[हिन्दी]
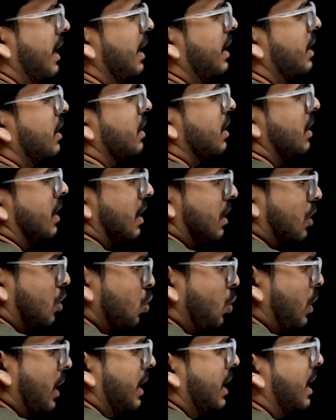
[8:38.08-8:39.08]
कि
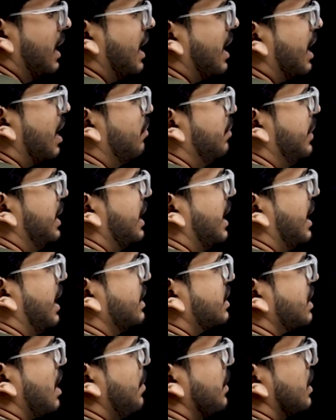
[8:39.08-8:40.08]
टू हंड्रेड अगर मीन
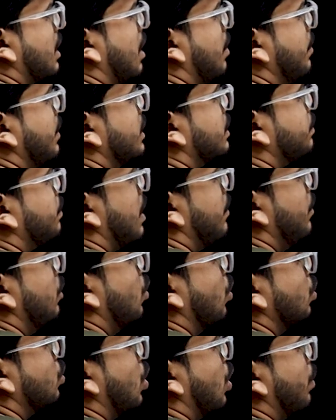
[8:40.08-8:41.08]
है इसका मतलब इस पे भी
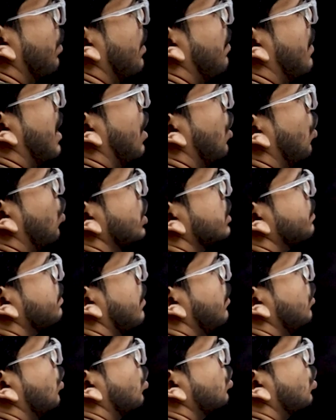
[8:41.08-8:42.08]
दो सौ रुपए मान लो इस
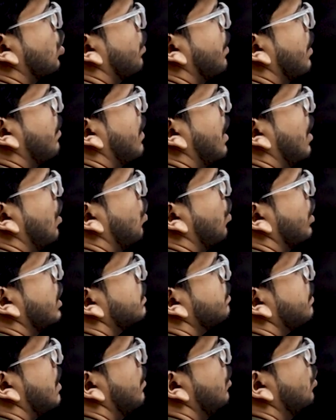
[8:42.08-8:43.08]
पे भी दो सौ रुपए मान लो और
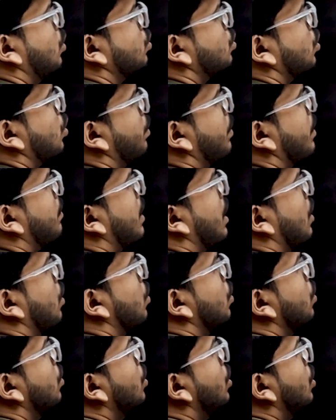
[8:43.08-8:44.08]
इस पे भी दो सौ रुपए मान
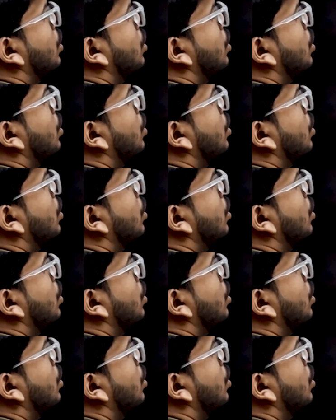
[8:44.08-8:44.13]
लो